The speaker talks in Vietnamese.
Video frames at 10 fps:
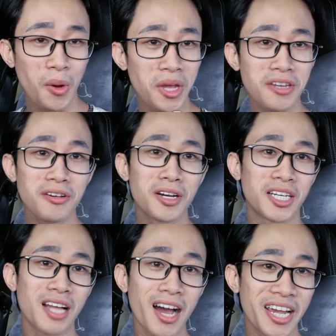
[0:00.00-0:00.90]
hầu hết những
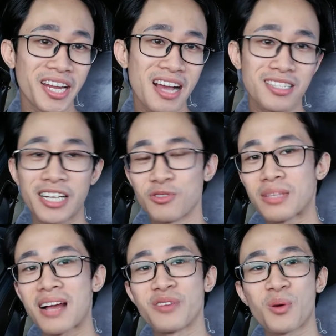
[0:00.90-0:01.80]
người thầy đang dạy
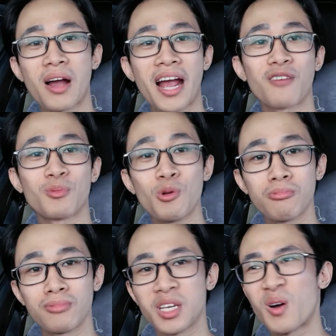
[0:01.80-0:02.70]
chúng ta về quảng cáo facebook
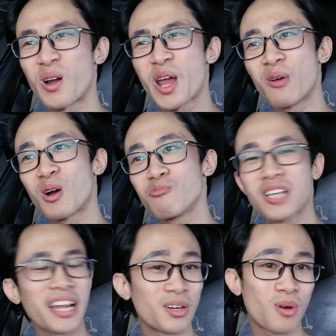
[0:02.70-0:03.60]
thì họ đều không
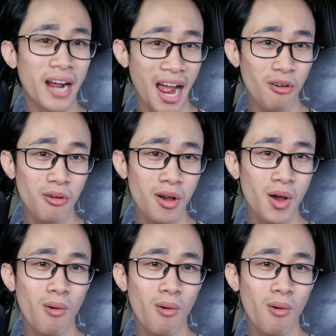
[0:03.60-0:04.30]
chạy được quảng cáo